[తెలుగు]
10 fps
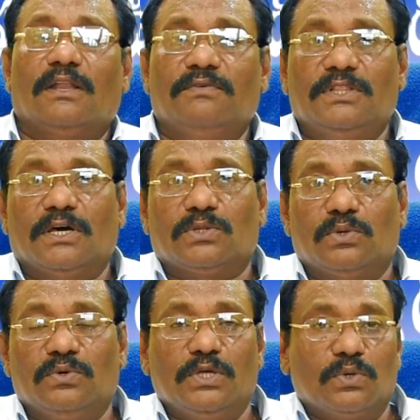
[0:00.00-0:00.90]
వాళ్ళ
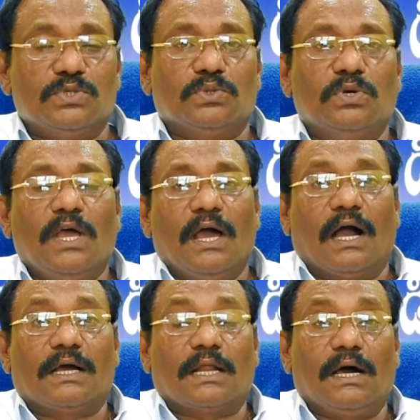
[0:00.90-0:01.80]
విద్యార్థులు ఈరోజు
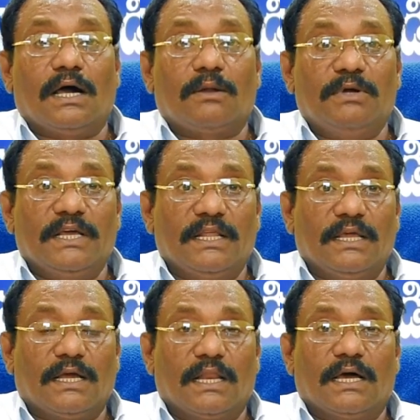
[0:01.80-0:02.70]
అగ్రహారం డిగ్రీ
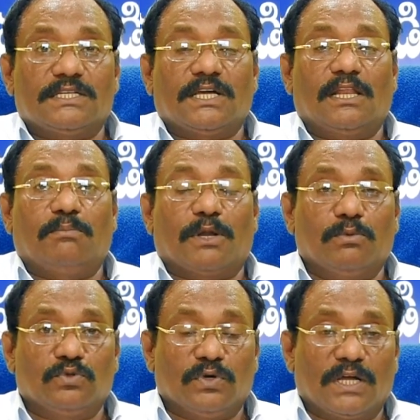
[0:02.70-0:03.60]
కళాశాల
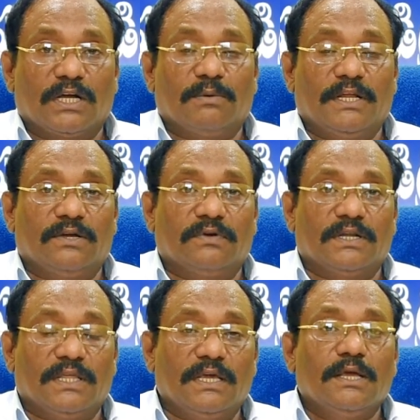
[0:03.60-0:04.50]
ప్రభుత్వ రంగం
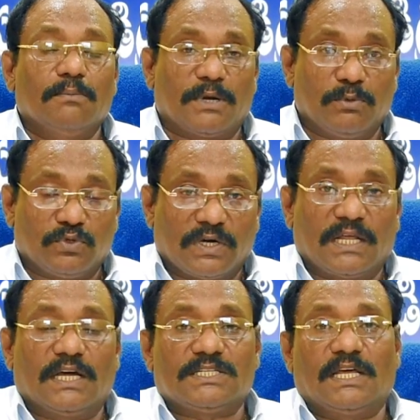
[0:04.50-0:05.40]
అనేటువంటిది ప్రభుత్వ
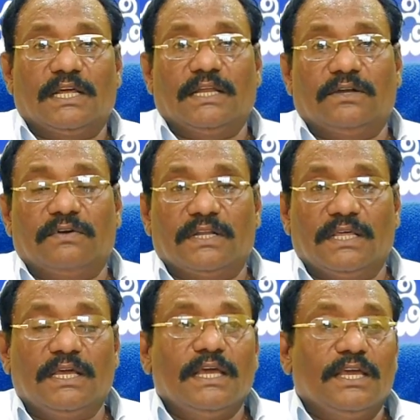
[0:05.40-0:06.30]
కళాశాల అనేటువంటిది
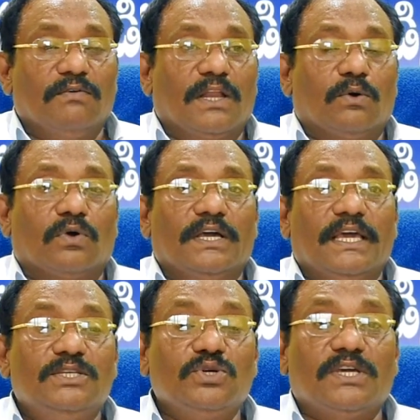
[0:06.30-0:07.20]
ఇవాళ ఒక
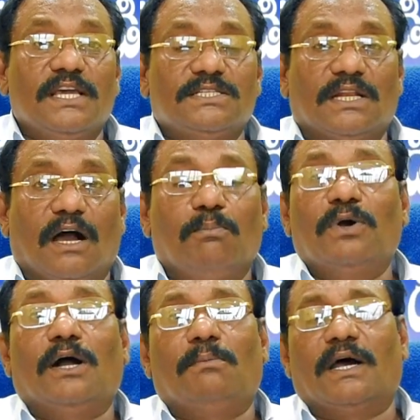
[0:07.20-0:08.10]
ఎడ్యుకేషన్
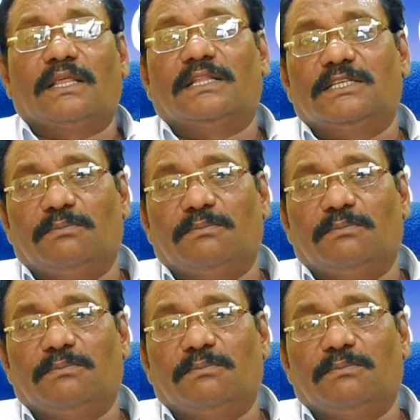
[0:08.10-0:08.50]
హబ్గా మారిందని